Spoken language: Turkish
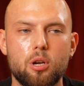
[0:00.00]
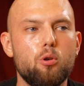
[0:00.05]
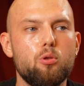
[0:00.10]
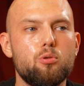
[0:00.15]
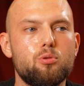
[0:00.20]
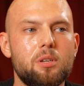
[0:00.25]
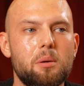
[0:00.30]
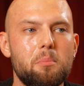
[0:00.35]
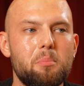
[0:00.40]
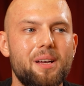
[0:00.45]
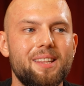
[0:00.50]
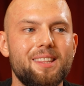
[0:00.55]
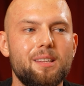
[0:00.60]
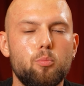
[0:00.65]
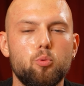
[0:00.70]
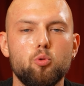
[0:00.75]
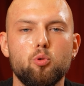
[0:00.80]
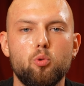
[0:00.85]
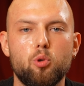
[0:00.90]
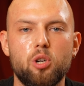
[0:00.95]
O yüzden ben
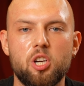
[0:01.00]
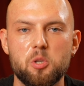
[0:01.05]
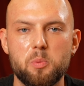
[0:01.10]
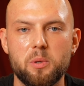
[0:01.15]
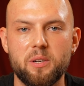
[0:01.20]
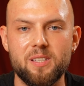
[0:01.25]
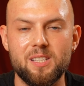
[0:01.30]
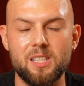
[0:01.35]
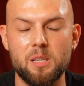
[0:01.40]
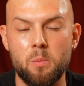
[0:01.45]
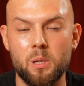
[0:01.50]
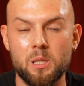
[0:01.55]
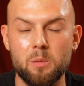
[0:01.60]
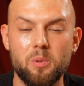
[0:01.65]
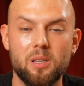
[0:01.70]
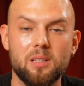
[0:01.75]
de bununla uğraşmak istemedim.